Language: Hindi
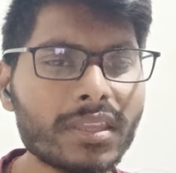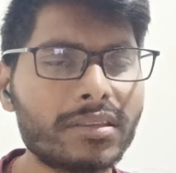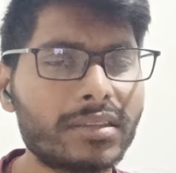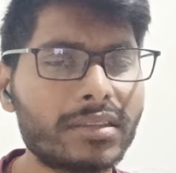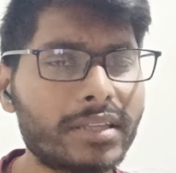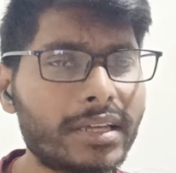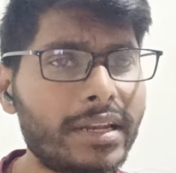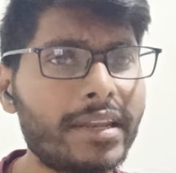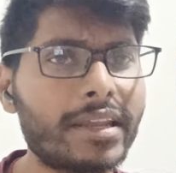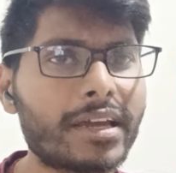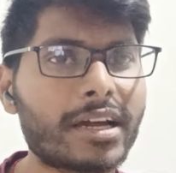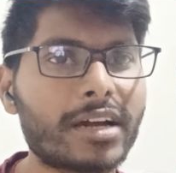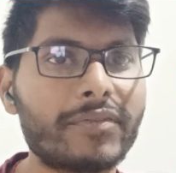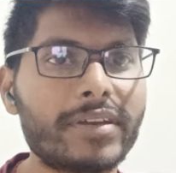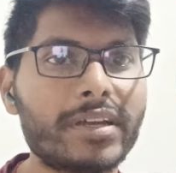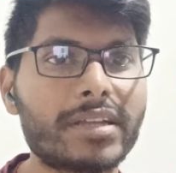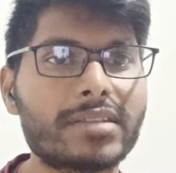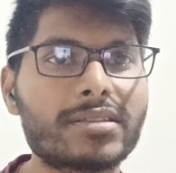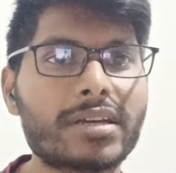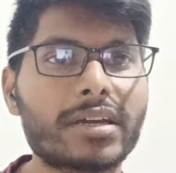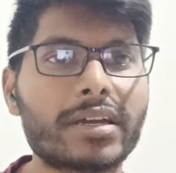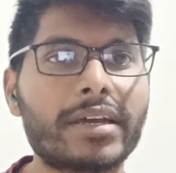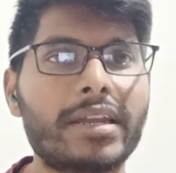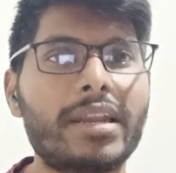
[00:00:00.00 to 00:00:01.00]
दिल्ली ने काफ़ी
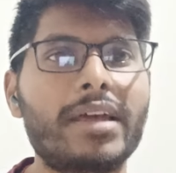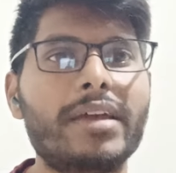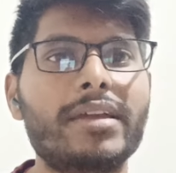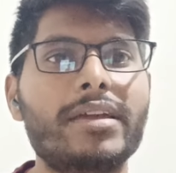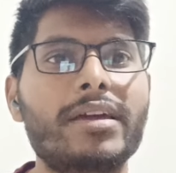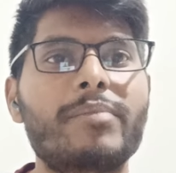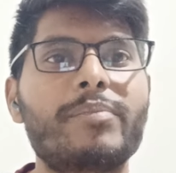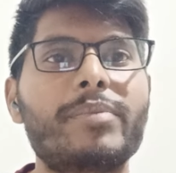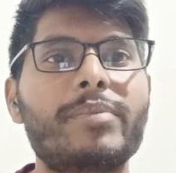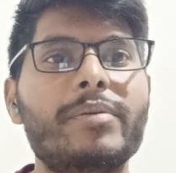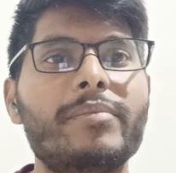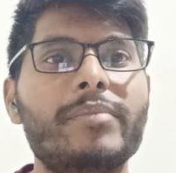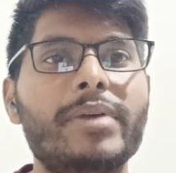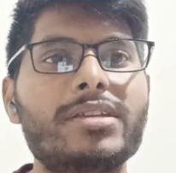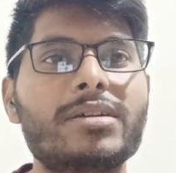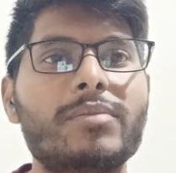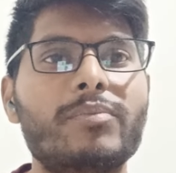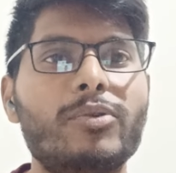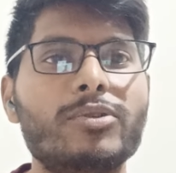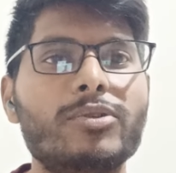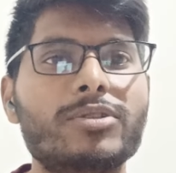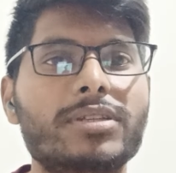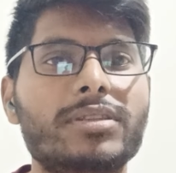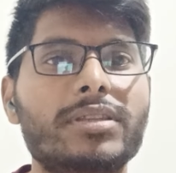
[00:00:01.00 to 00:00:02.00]
अच्छा खेला यहाँ पे मैच आप
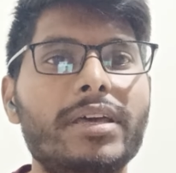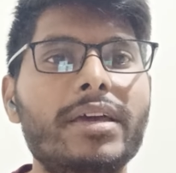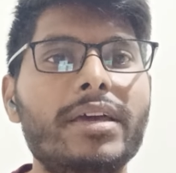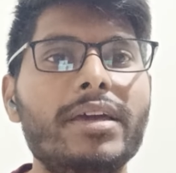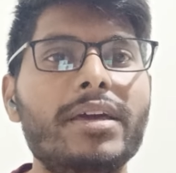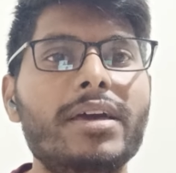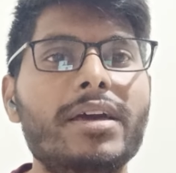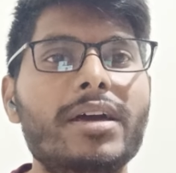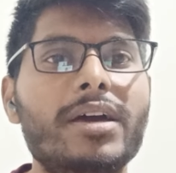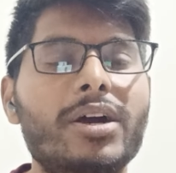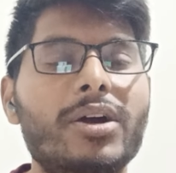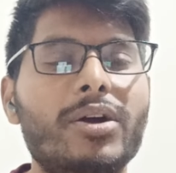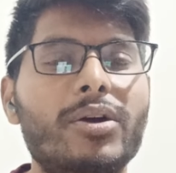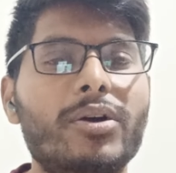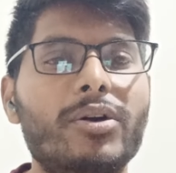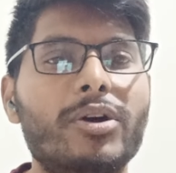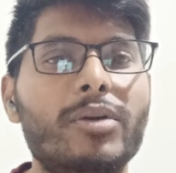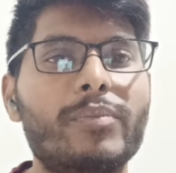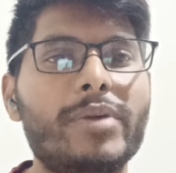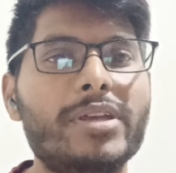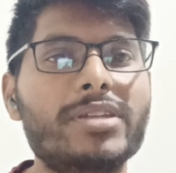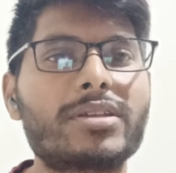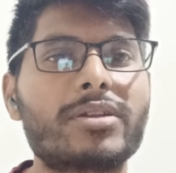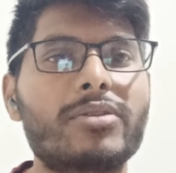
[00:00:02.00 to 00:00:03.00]
बोल सकते हैं और
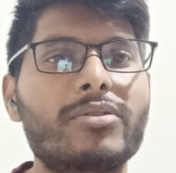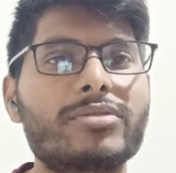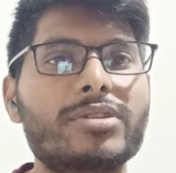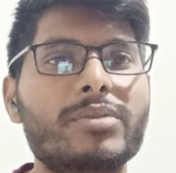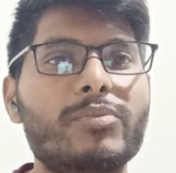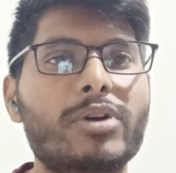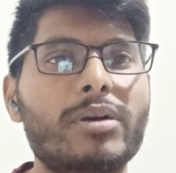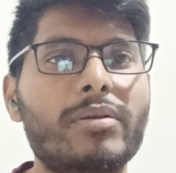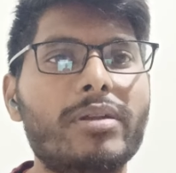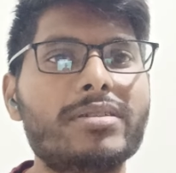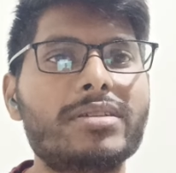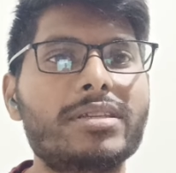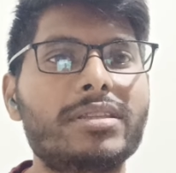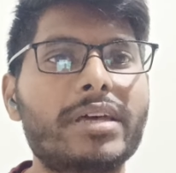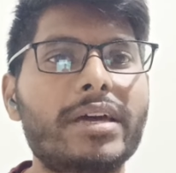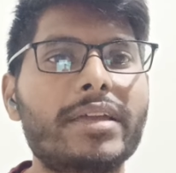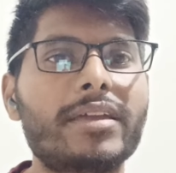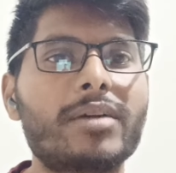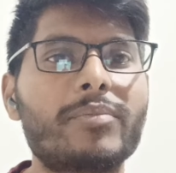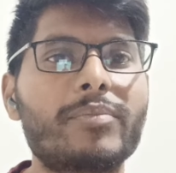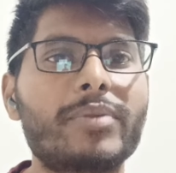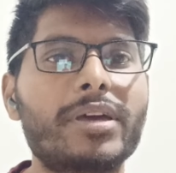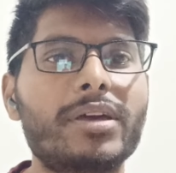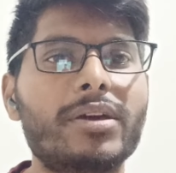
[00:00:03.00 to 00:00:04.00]
बीस रनों से मुकाबला जीता है
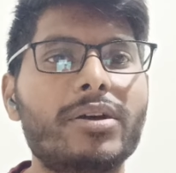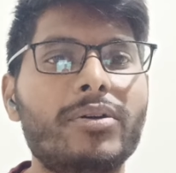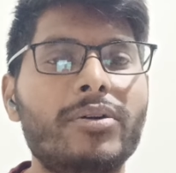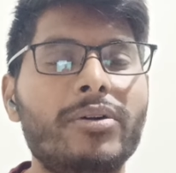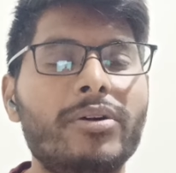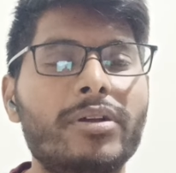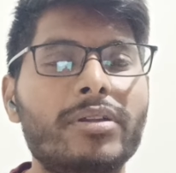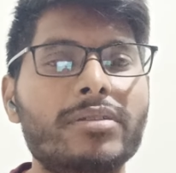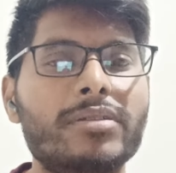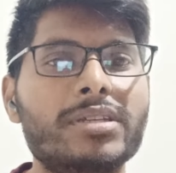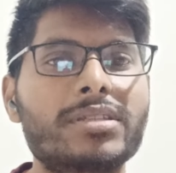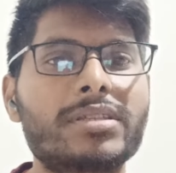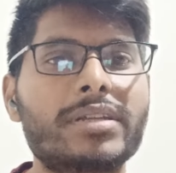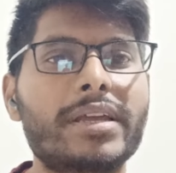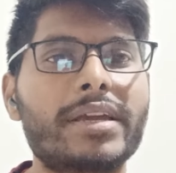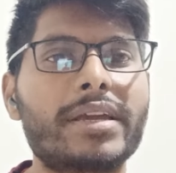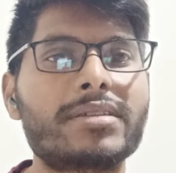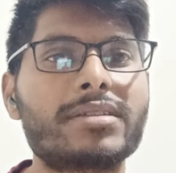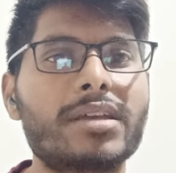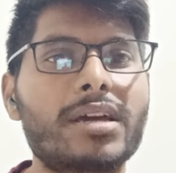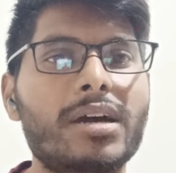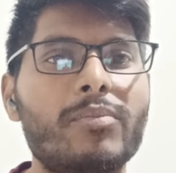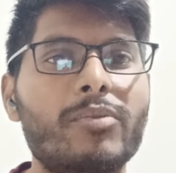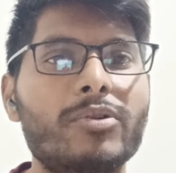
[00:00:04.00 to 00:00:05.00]
यहाँ पे और जिस तरीके
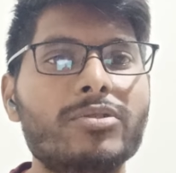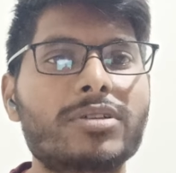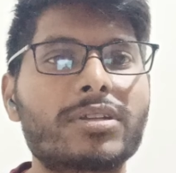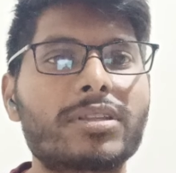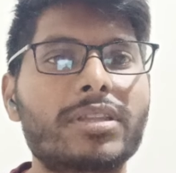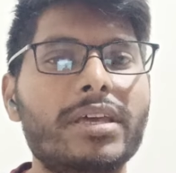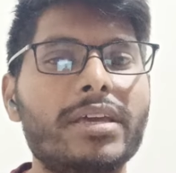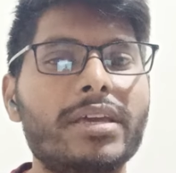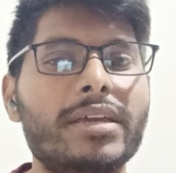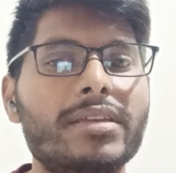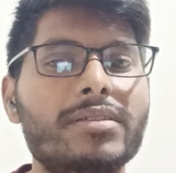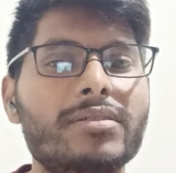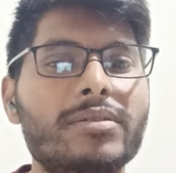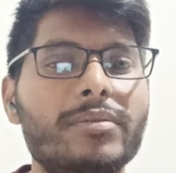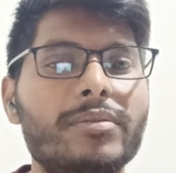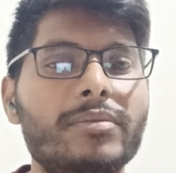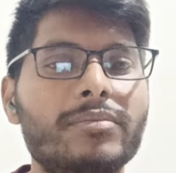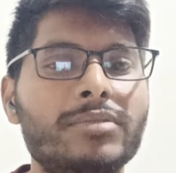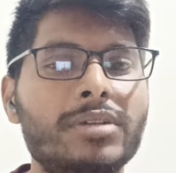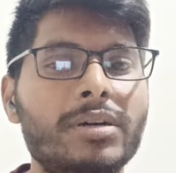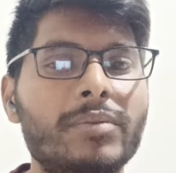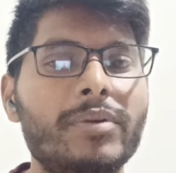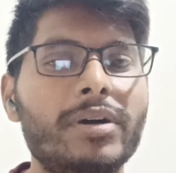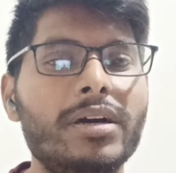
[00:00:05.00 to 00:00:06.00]
से आप बोल सकते हैं कि जो
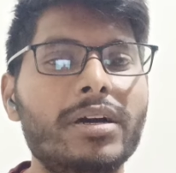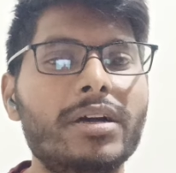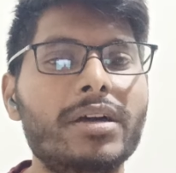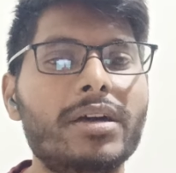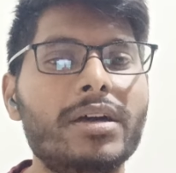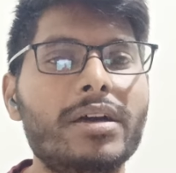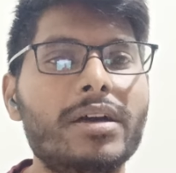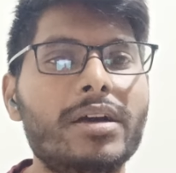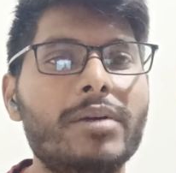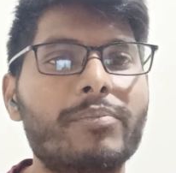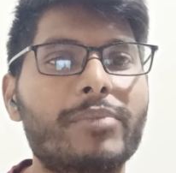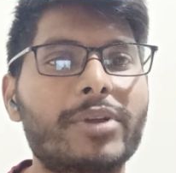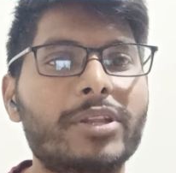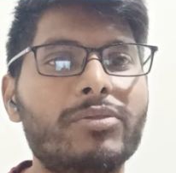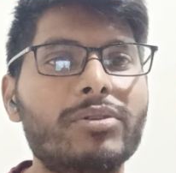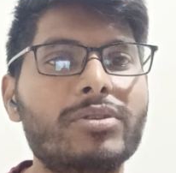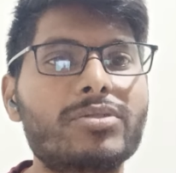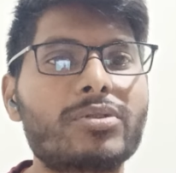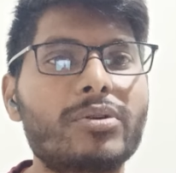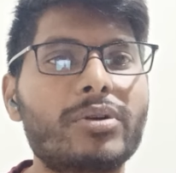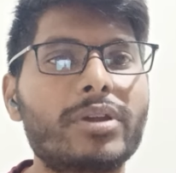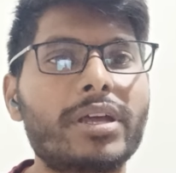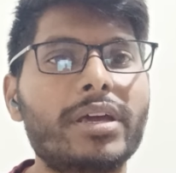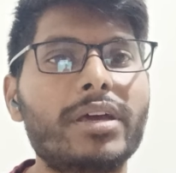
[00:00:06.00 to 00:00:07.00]
जब पृथ्वी
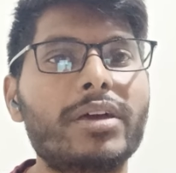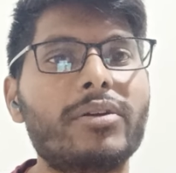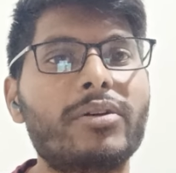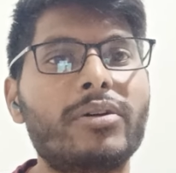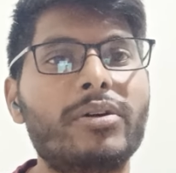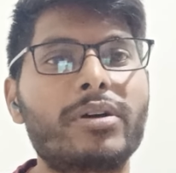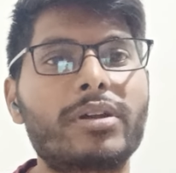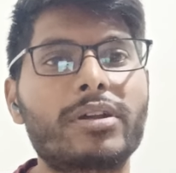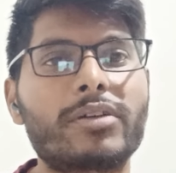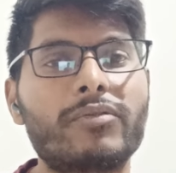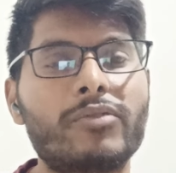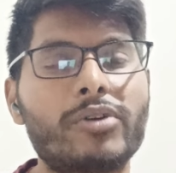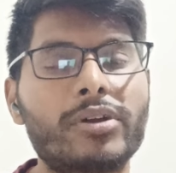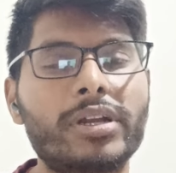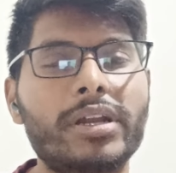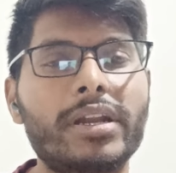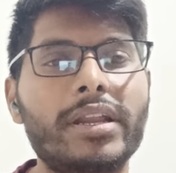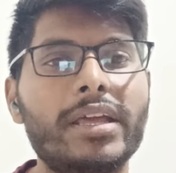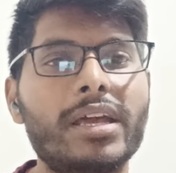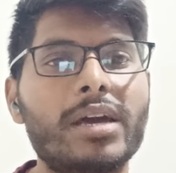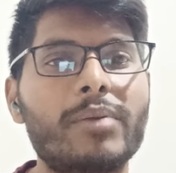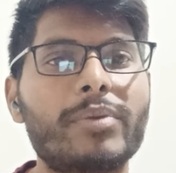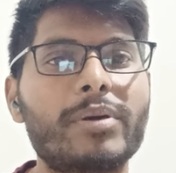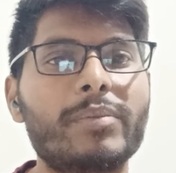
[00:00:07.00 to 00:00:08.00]
शॉ ने और वॉर्नर
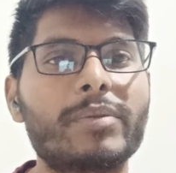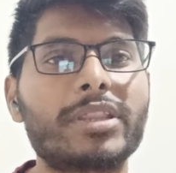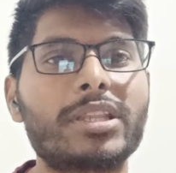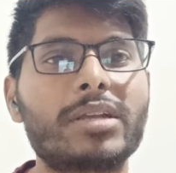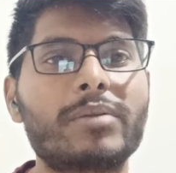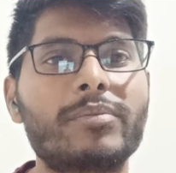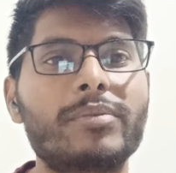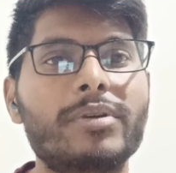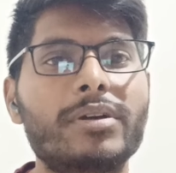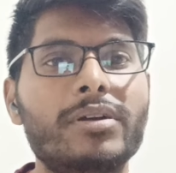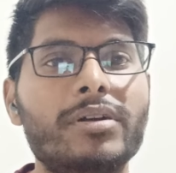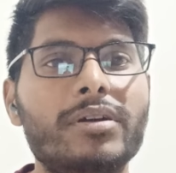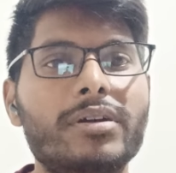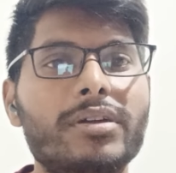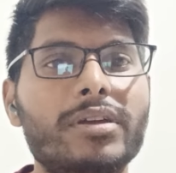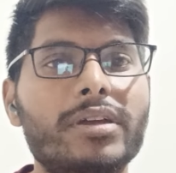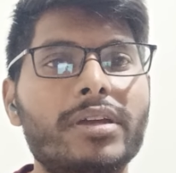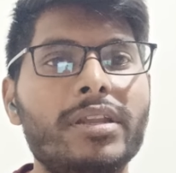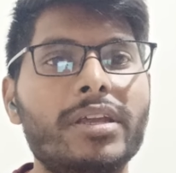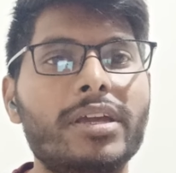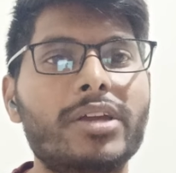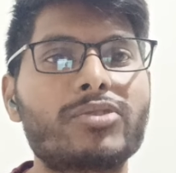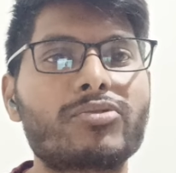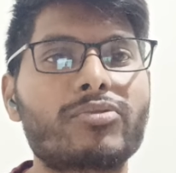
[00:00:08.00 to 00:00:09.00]
ने यहाँ पे मतलब
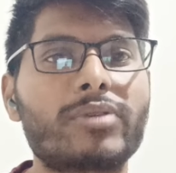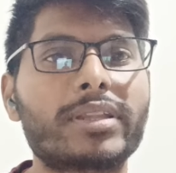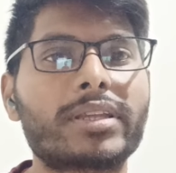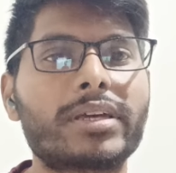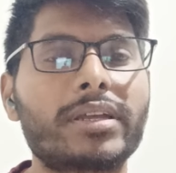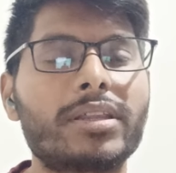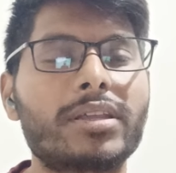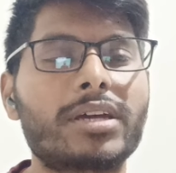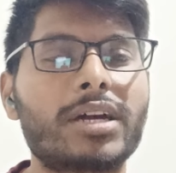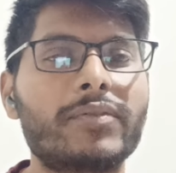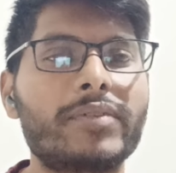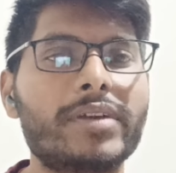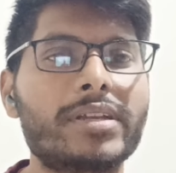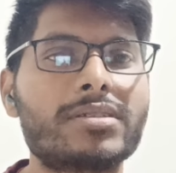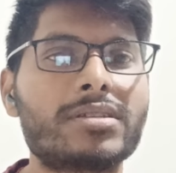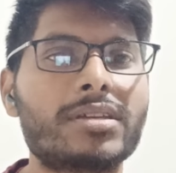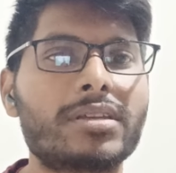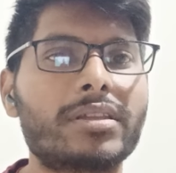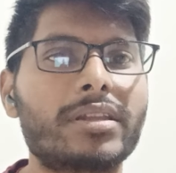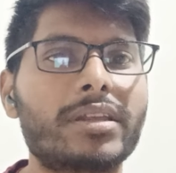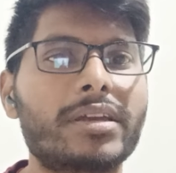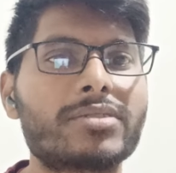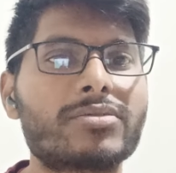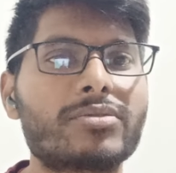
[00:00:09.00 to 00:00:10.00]
इनिंग की शुरुआत करी काफ़ी अच्छे
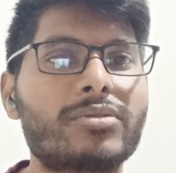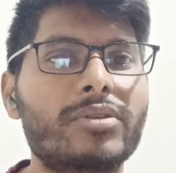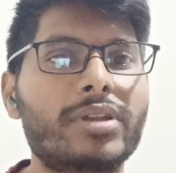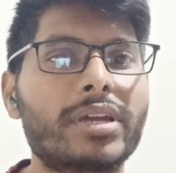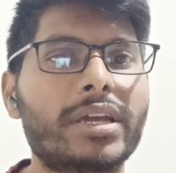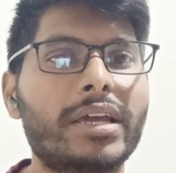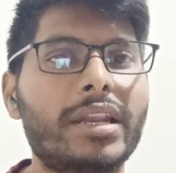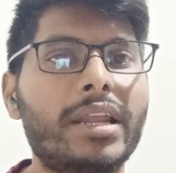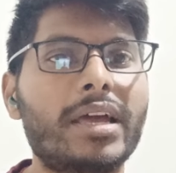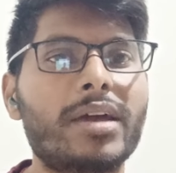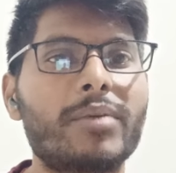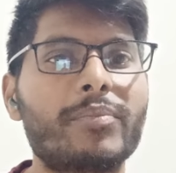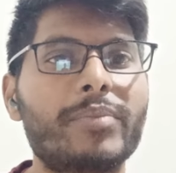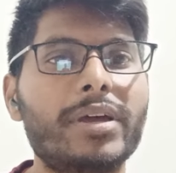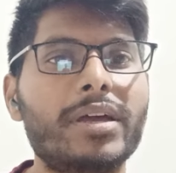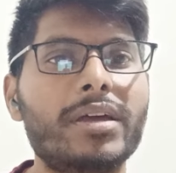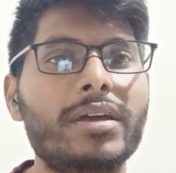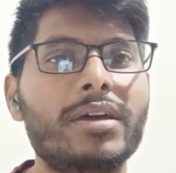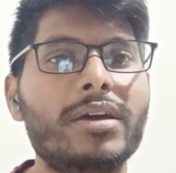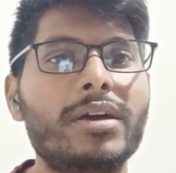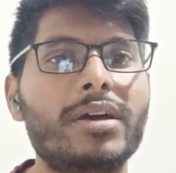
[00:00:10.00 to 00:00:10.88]
तरीके से उन्होंने खेला यहाँ पे